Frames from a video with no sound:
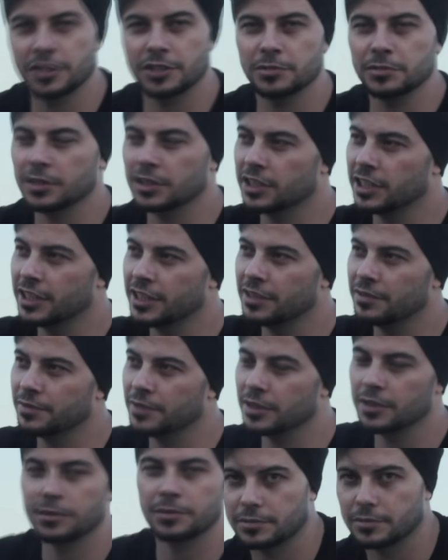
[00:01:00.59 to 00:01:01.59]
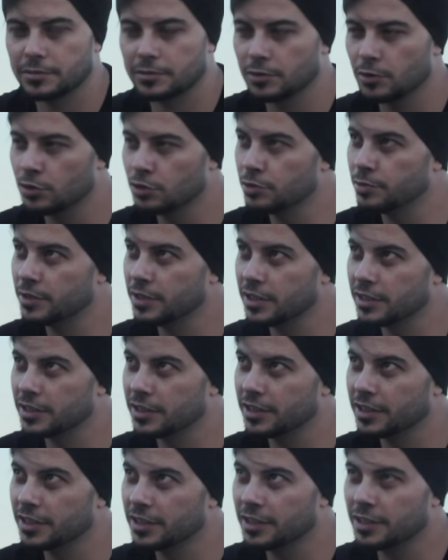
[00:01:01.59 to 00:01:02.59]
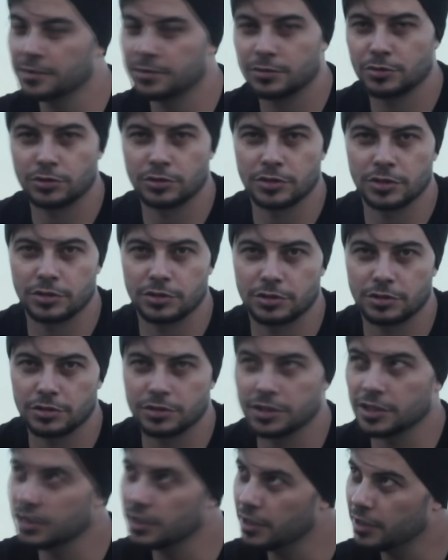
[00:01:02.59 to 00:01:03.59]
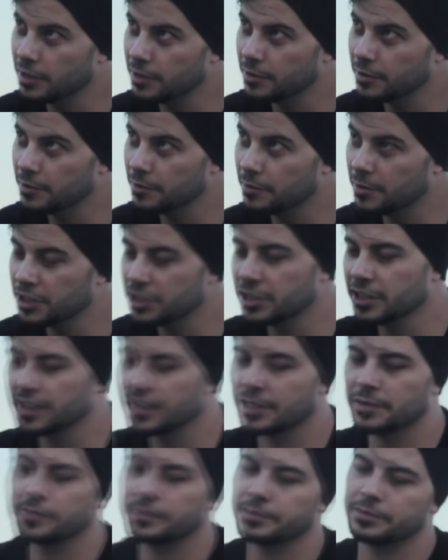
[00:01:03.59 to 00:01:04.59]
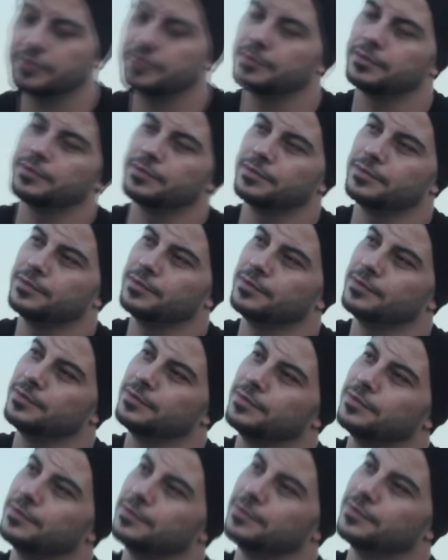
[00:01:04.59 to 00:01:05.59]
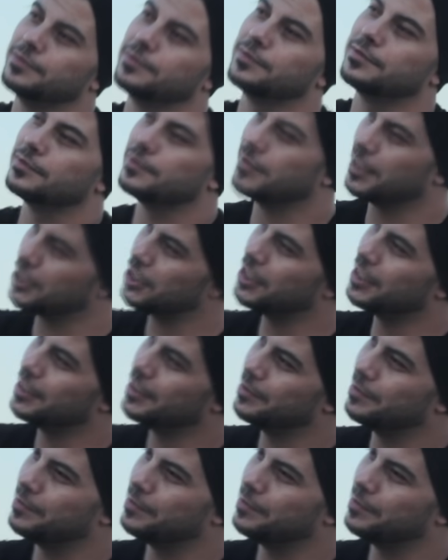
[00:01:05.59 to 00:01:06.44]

yanımda Kerem var. Öz birader Kerem soruları soracak. Başla Kerem. Başlıyorum. Başla.